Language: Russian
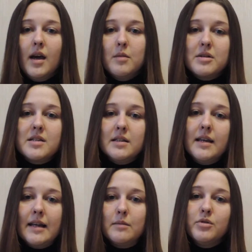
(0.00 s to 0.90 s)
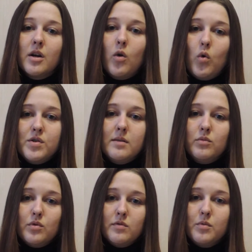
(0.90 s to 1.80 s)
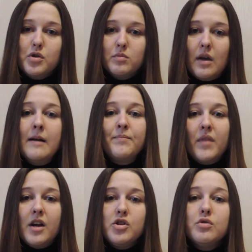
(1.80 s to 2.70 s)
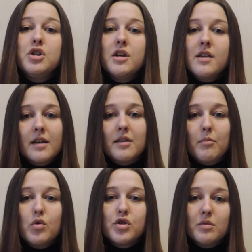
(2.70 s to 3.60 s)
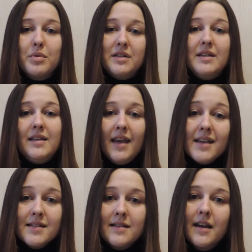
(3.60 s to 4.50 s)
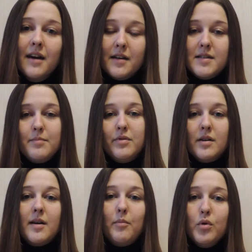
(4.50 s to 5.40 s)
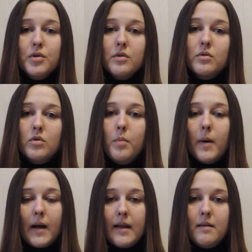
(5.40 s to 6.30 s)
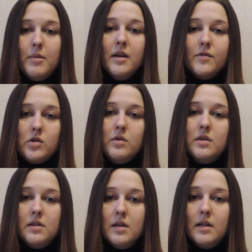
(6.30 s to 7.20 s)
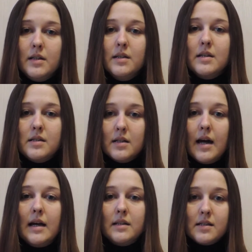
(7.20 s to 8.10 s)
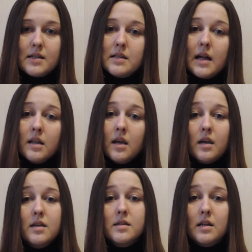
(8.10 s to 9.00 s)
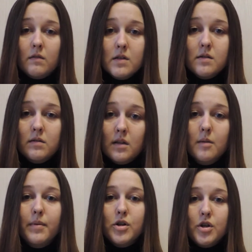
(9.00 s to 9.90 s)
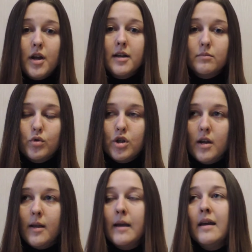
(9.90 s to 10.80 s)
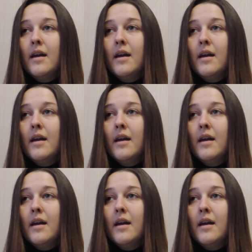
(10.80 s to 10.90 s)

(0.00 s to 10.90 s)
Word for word: эмоциональным наркозом. То есть, в общем-то, ощущение это может быть и есть, рецепторы работают, но, по крайней мере, все это дело не достигает осознания и, соответственно, не причиняет мучений.